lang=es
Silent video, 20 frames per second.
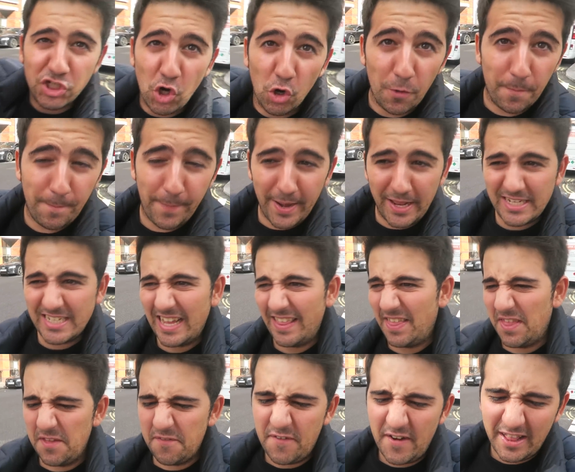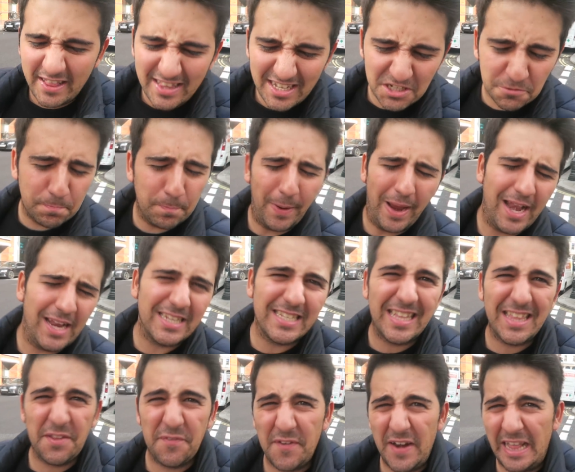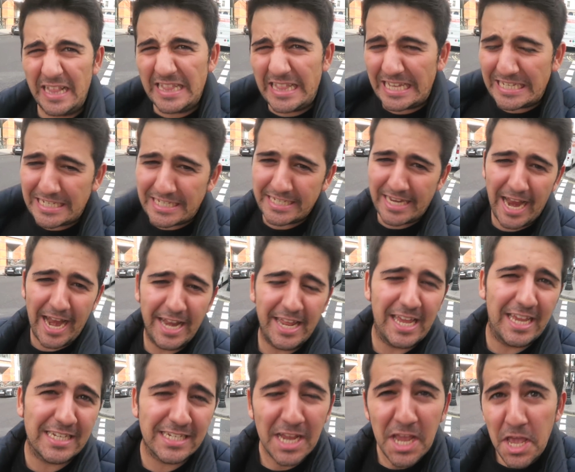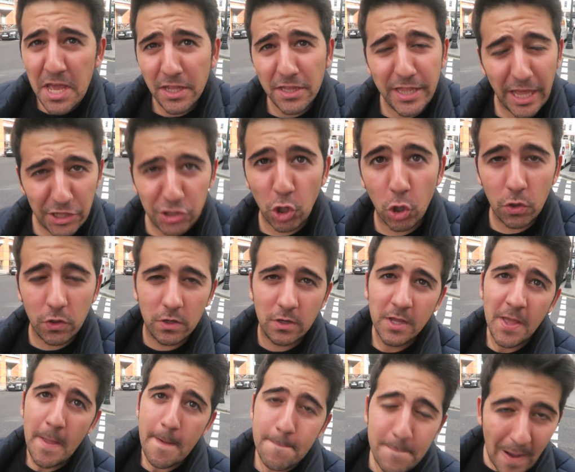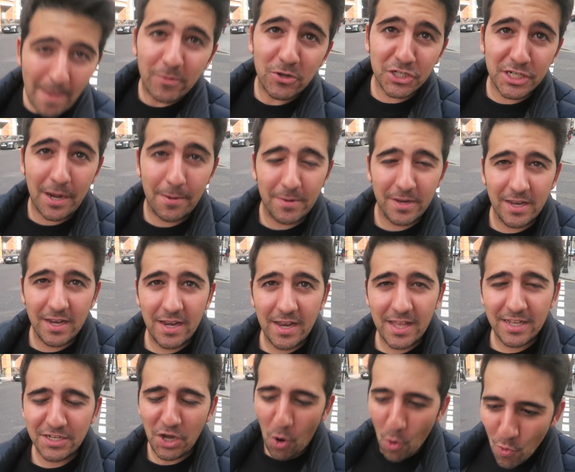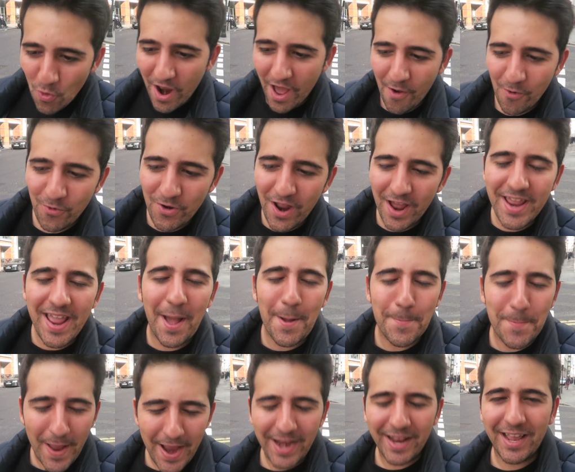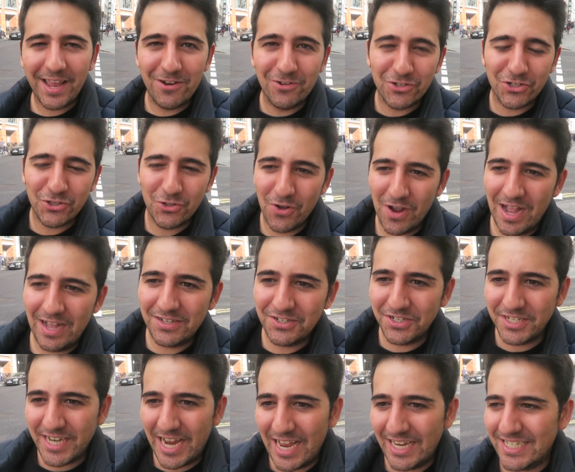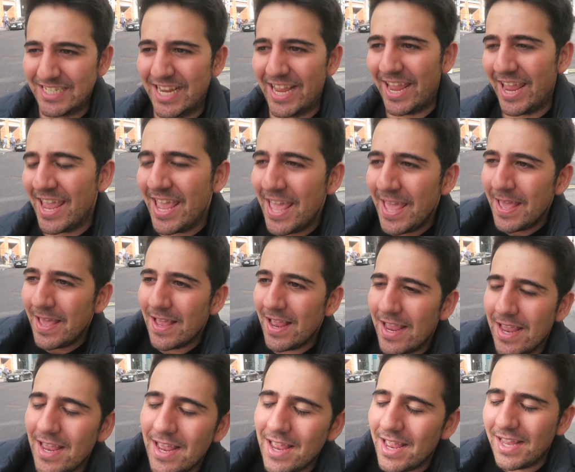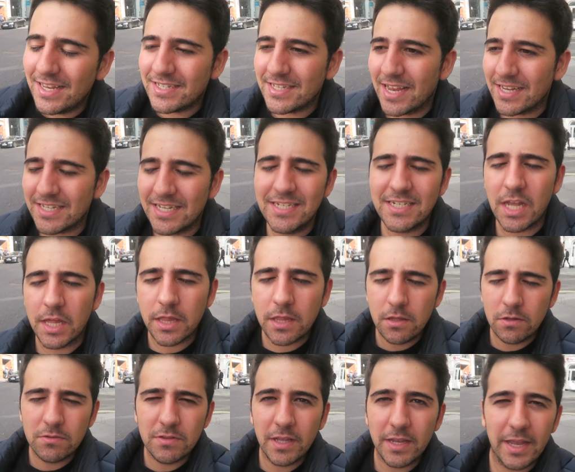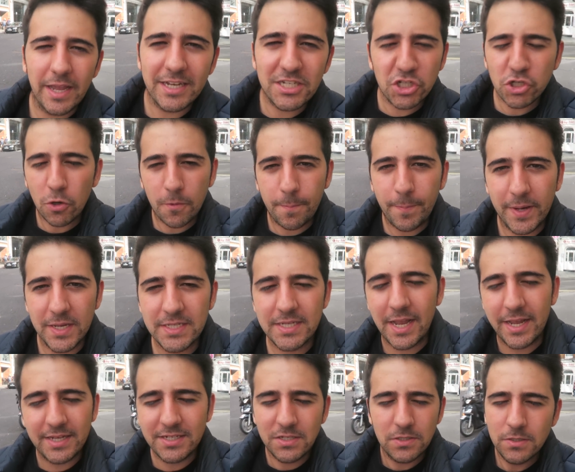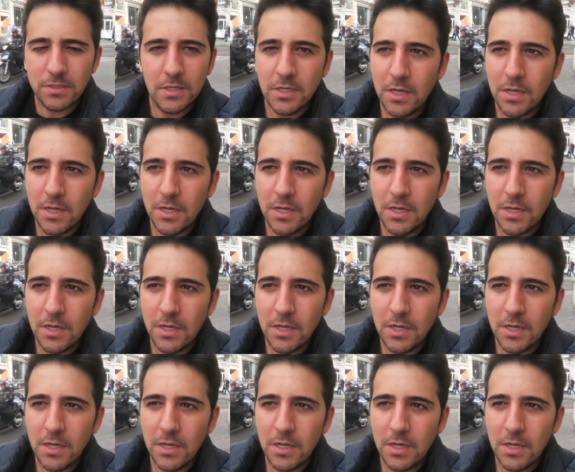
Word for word: sorpresa de diferentes pelis, de diferentes series, de todo. Vamos a abrirlas una a una y a ver qué nos tocas. O sea, es que eh, esa sensación de que es sorpresa es...